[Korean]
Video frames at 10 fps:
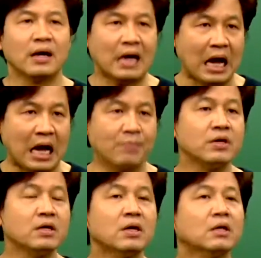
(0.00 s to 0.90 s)

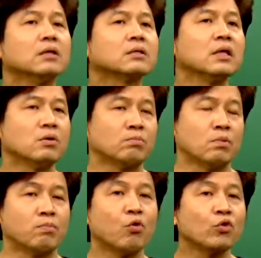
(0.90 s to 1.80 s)
감히 억대
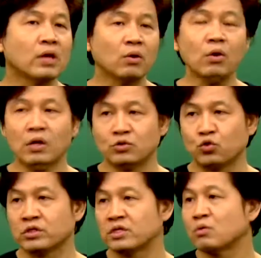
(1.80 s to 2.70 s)
연봉 포기하고
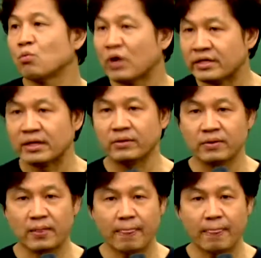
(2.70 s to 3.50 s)
중개사를 공부하더라고요.